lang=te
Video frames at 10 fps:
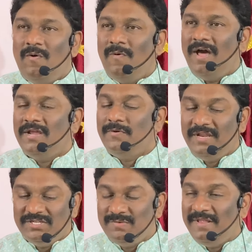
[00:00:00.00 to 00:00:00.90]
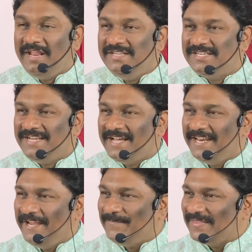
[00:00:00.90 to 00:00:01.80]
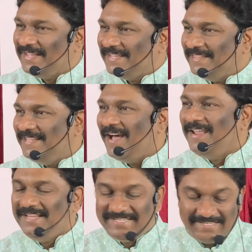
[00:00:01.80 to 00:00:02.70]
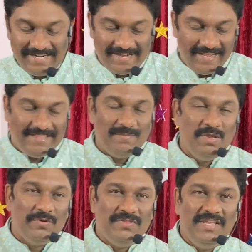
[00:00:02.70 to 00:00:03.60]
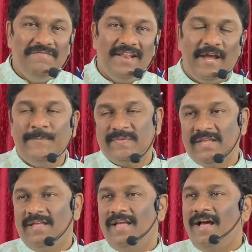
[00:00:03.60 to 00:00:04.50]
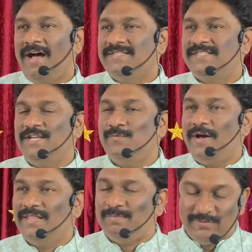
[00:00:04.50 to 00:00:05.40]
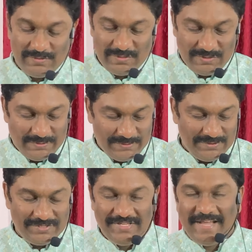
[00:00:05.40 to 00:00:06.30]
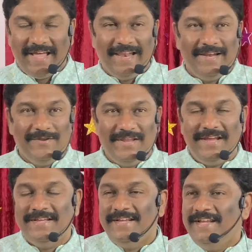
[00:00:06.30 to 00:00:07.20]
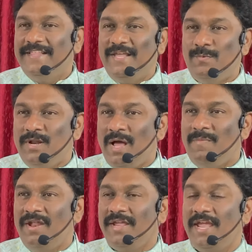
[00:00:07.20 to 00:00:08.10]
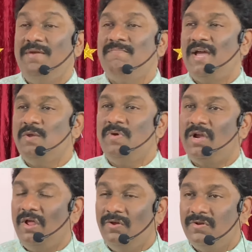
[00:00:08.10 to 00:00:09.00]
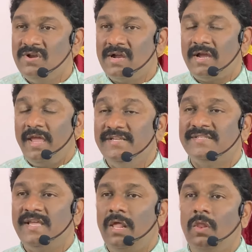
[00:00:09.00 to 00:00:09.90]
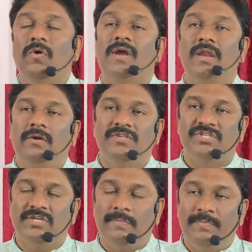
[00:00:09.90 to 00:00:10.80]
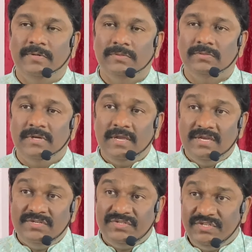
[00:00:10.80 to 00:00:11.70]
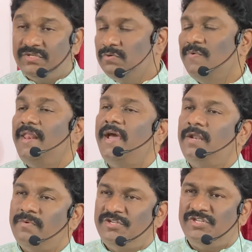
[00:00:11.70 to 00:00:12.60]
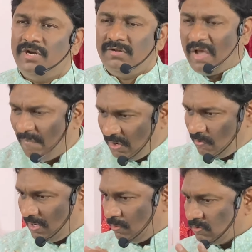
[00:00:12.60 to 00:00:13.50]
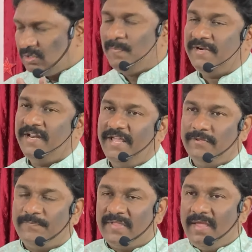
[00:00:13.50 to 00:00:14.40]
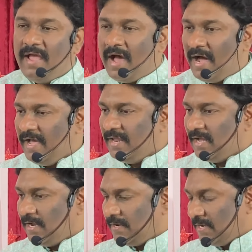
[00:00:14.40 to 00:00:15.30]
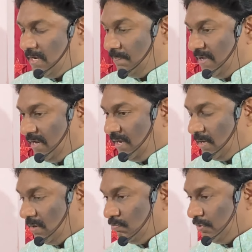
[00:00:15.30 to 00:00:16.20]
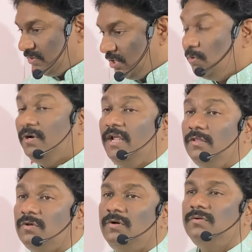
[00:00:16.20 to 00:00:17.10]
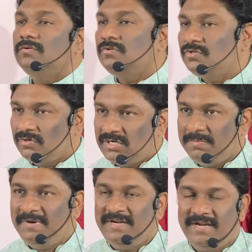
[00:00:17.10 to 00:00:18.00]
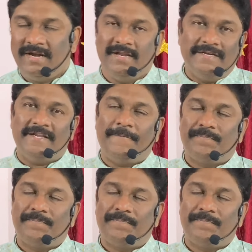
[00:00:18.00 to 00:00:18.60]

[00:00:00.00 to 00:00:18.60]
వారి గురించి మీరేం చేయాలి ధ్యానించినట్లయితే మీకు దీవెన ఆశీర్వాదము ఉంటుంది హలెలుయ దేవునామానికే మహిమ కలుగునుగాక ఏసయ్య లోకానికి వచ్చినప్పుడు శిశువు వలె ఆయన వచ్చాడు ఎవరు కూడా గుర్తుపట్టలేదు ఆయన మరి పొత్తి గుడ్డలతో చుట్టబడ్డాడంట